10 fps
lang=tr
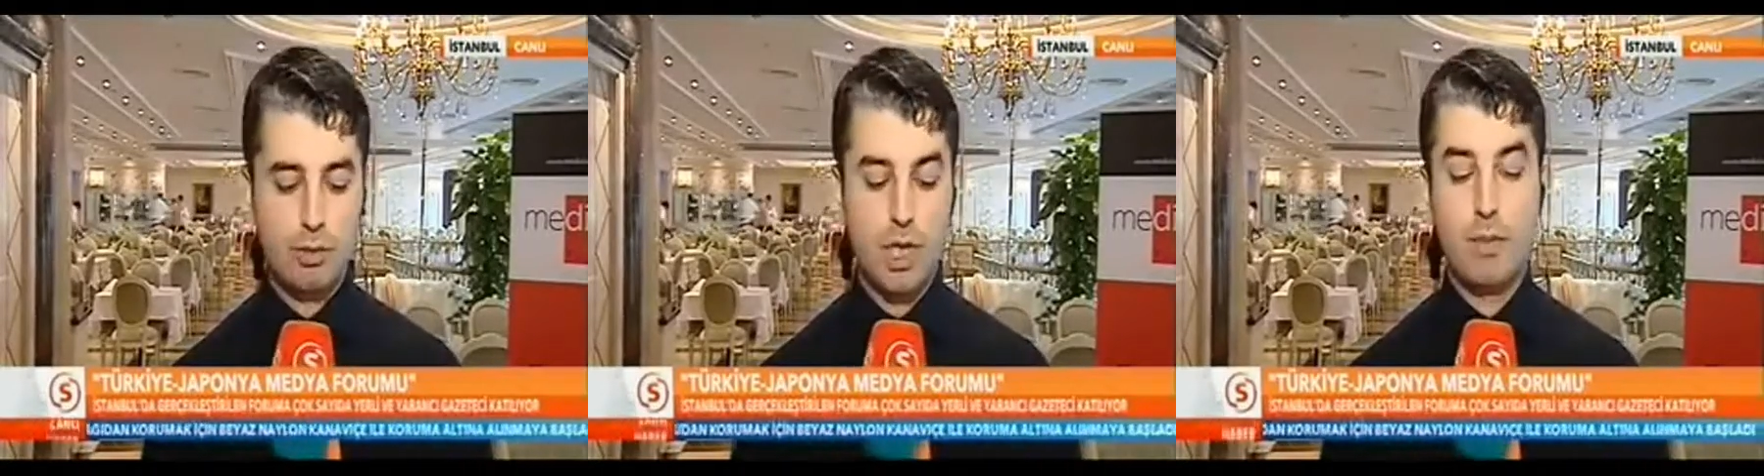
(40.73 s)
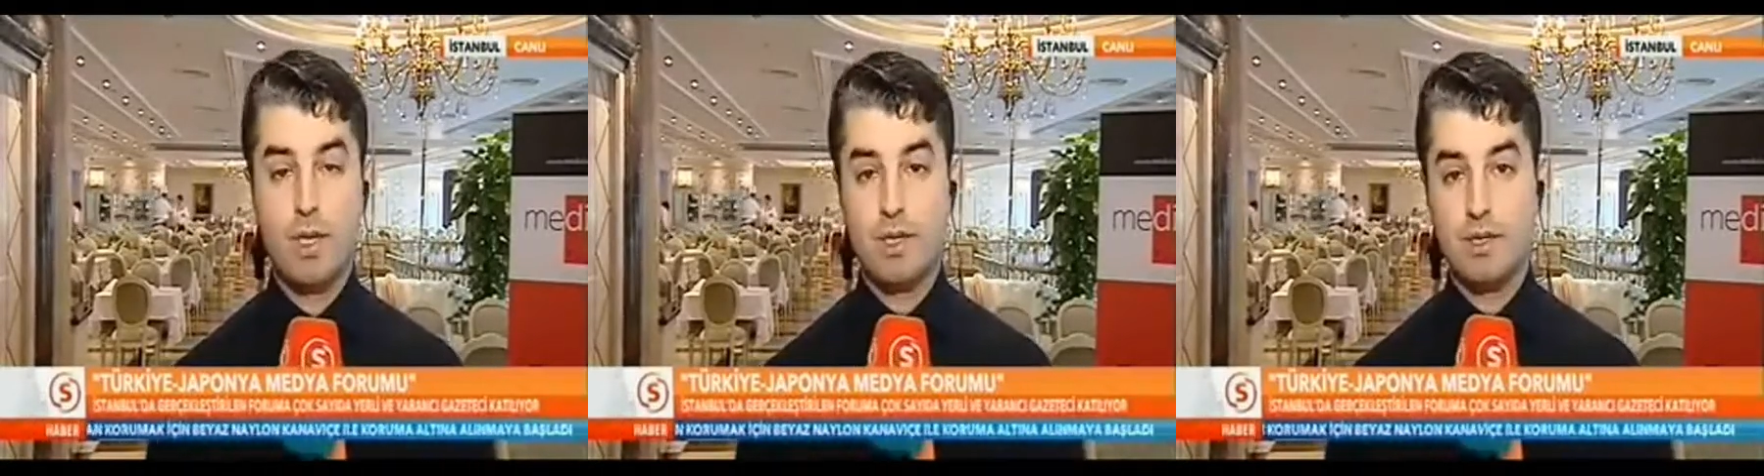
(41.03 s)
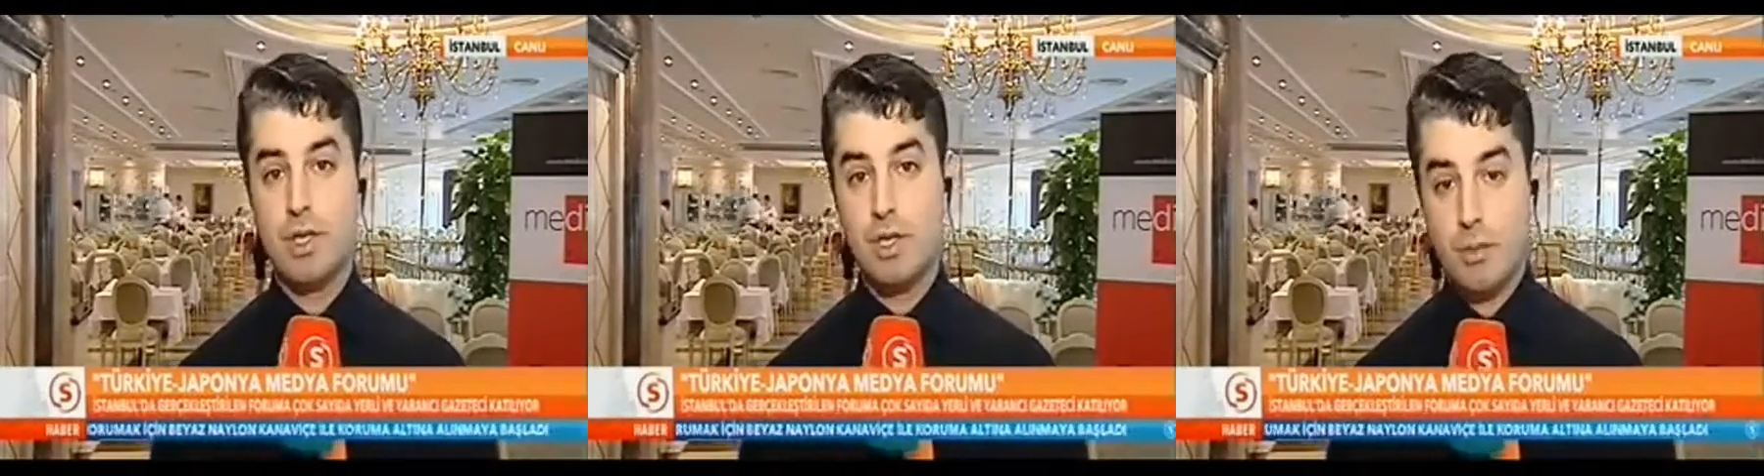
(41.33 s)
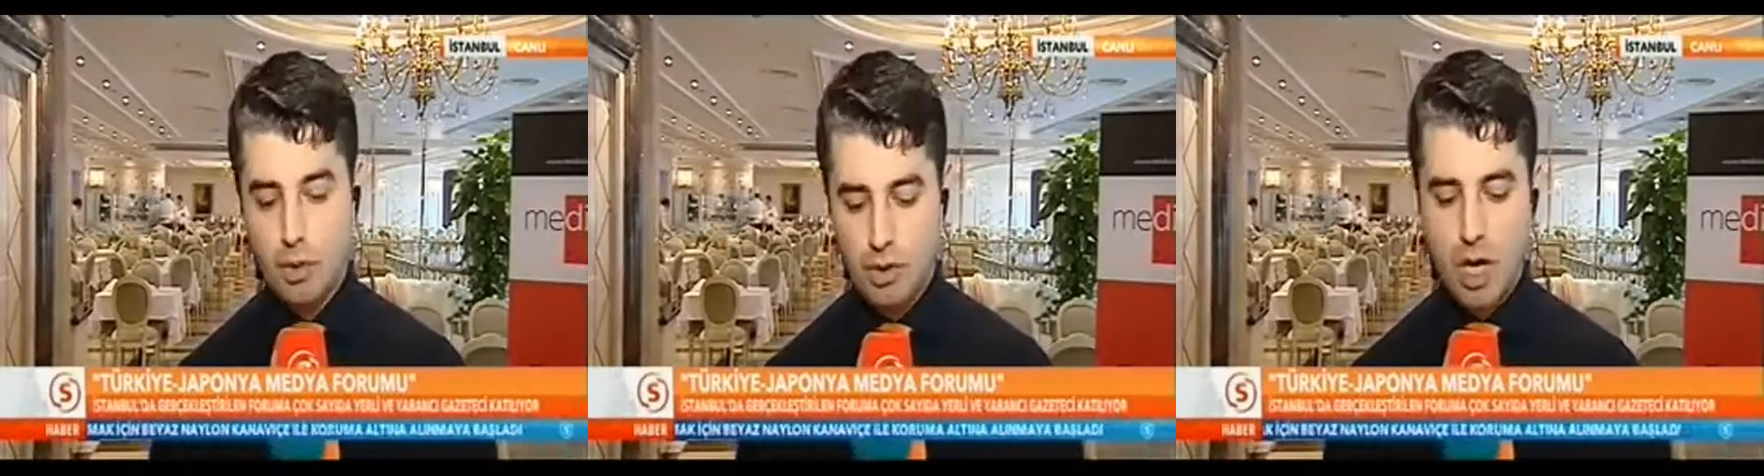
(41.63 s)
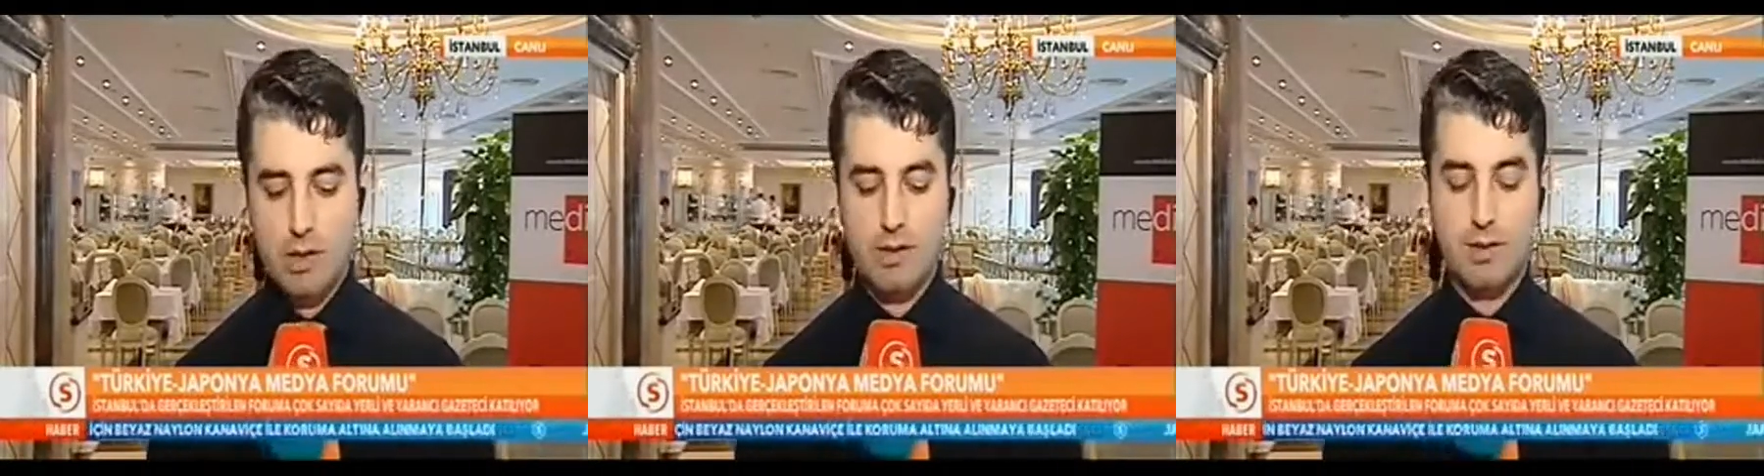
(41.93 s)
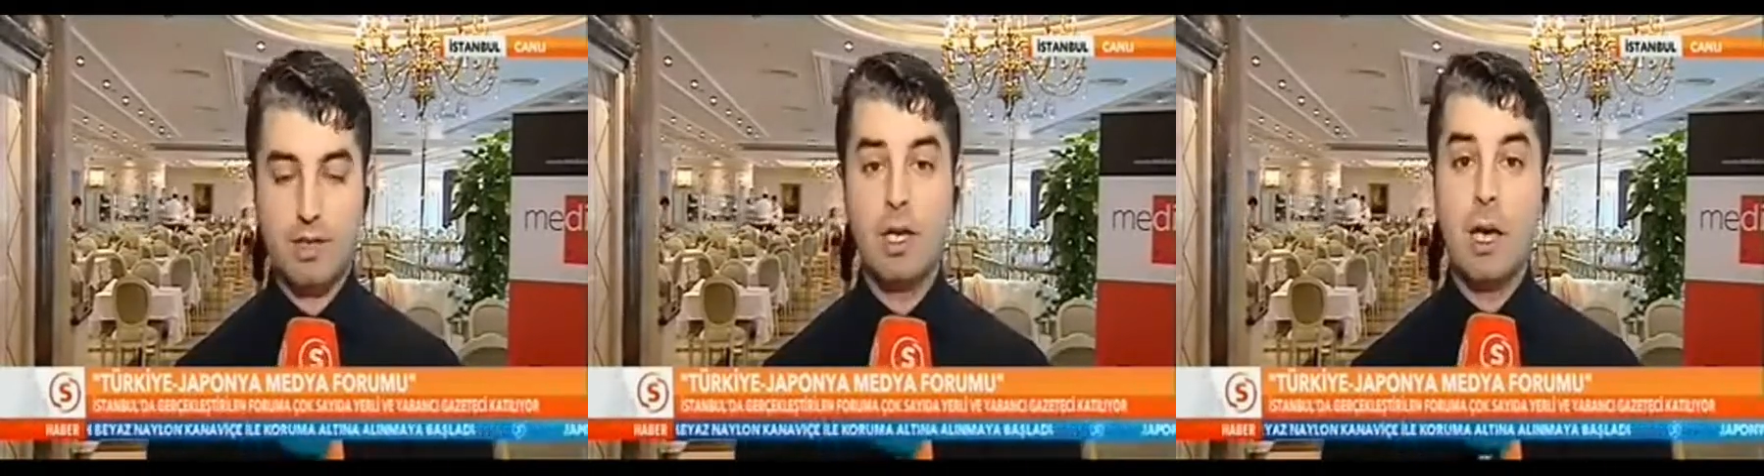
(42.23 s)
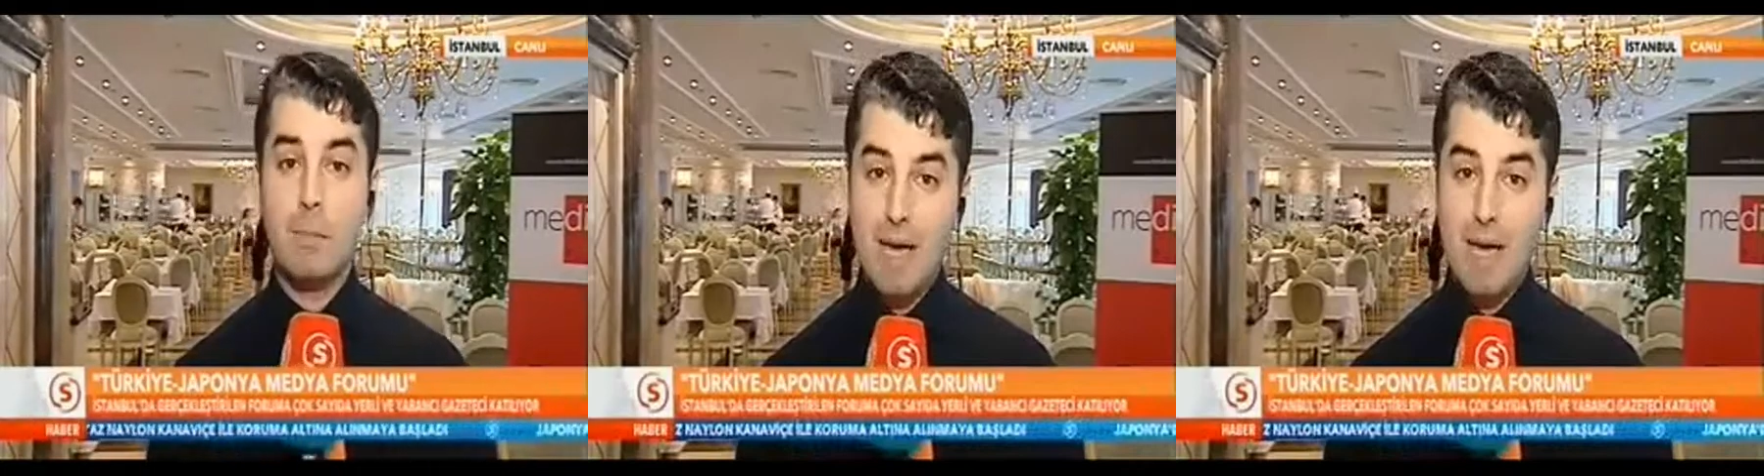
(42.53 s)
Türkiye medyasında Japonya algısı,